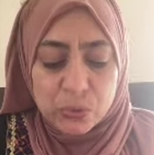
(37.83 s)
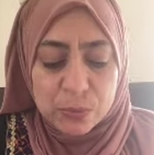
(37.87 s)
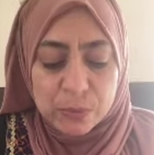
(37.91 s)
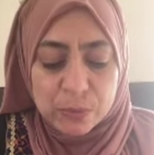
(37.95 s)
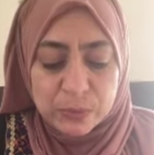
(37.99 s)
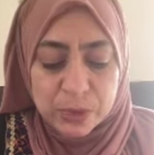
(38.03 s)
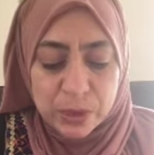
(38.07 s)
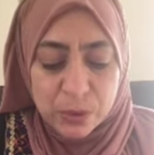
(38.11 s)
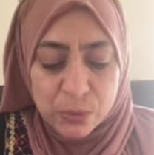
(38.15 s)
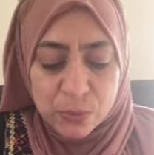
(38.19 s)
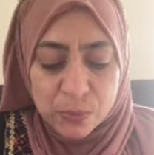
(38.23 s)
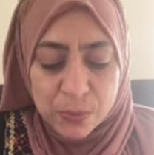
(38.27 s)

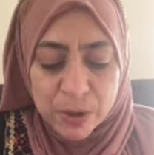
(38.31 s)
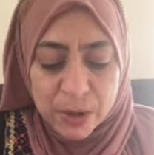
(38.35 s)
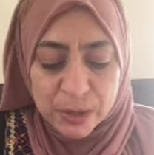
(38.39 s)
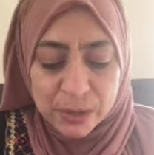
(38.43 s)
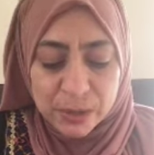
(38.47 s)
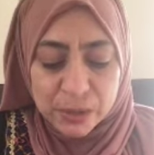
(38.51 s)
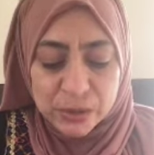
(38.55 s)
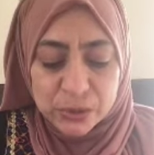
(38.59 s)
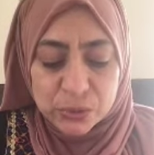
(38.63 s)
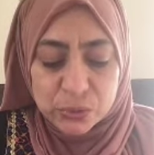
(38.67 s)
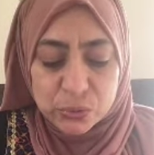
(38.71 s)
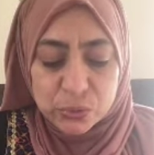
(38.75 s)
مداومة
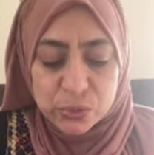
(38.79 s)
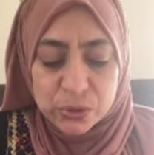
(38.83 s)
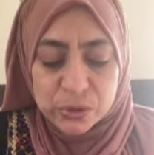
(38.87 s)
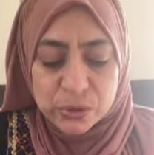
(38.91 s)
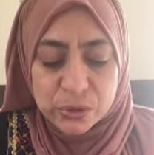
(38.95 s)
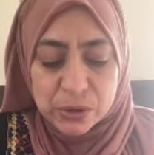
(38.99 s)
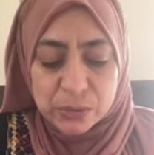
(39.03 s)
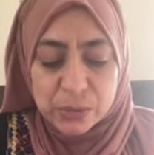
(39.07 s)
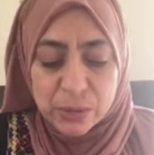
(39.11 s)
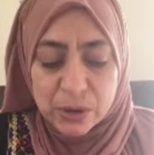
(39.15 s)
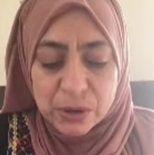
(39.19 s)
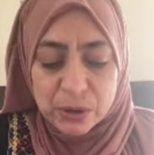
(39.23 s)
على سورة
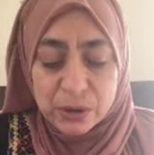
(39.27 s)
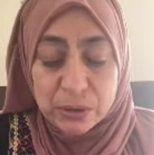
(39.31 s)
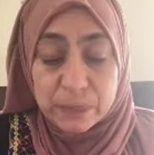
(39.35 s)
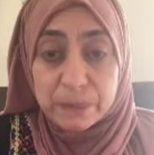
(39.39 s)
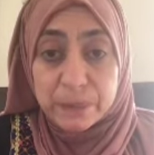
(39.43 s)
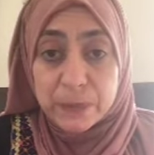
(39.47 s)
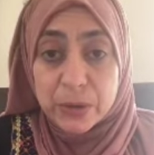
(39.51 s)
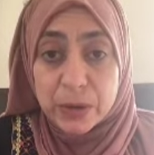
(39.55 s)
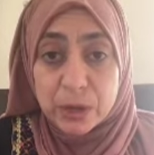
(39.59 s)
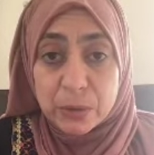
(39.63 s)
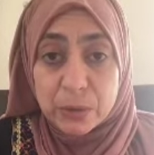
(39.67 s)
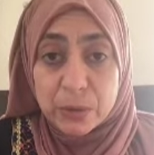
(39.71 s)
البقرة
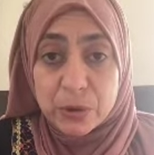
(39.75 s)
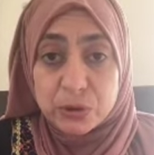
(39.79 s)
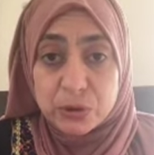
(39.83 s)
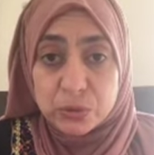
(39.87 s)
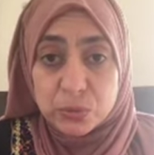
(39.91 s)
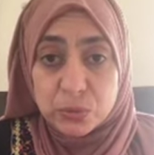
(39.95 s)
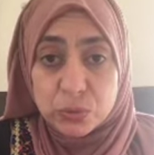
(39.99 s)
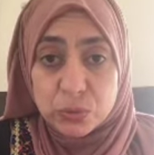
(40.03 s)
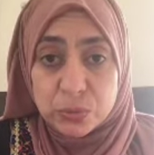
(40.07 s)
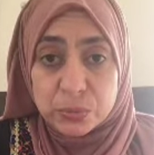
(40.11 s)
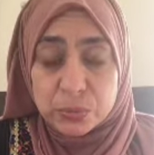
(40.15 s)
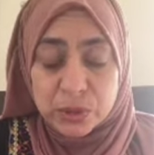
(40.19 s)
أربع شهور